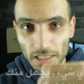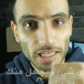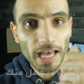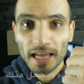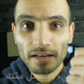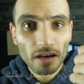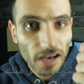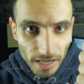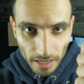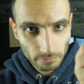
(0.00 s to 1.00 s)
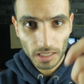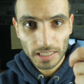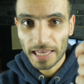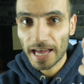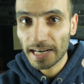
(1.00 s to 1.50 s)
إن كان قناة
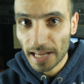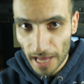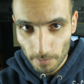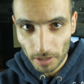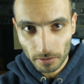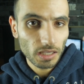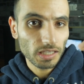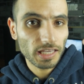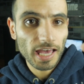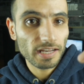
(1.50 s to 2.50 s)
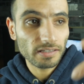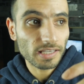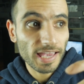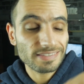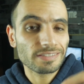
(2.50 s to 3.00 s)
إن كان عمل إن كان
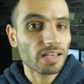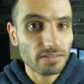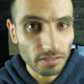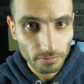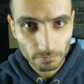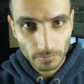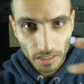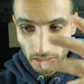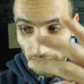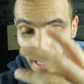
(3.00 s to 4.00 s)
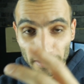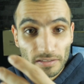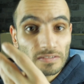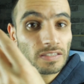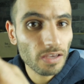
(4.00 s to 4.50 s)
كاسة عصير إن كان
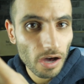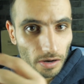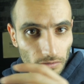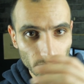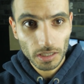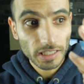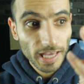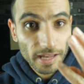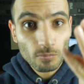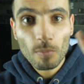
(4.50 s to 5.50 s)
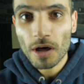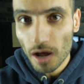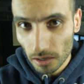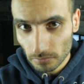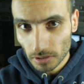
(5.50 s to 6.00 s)
سيجارة إن كان
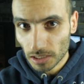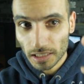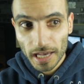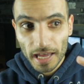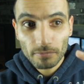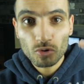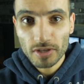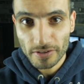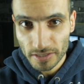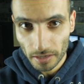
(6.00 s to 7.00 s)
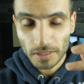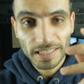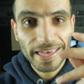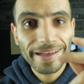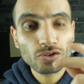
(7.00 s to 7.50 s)
مباراة إن كان مسلسل إن
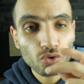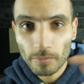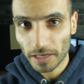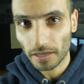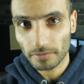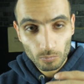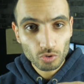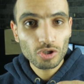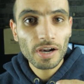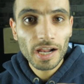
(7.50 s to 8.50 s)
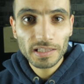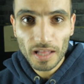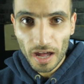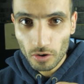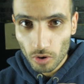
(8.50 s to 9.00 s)
كان شو ما كان مجرد
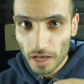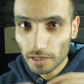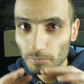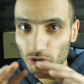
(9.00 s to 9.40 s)
تعلقك